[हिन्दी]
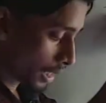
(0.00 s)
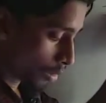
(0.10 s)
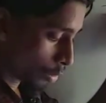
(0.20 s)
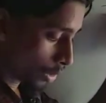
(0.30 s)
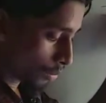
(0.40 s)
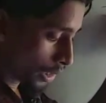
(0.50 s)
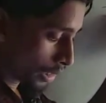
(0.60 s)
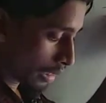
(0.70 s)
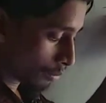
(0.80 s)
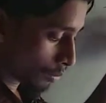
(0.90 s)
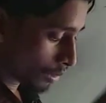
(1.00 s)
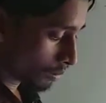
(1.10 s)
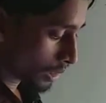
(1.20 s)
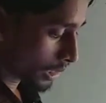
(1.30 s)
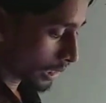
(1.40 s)
है होलो ब्रिक का हम तुमको
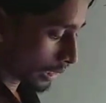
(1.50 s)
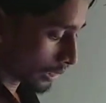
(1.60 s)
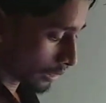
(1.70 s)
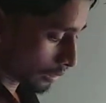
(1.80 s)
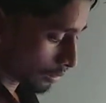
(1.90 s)
इमेज दिखाते हैं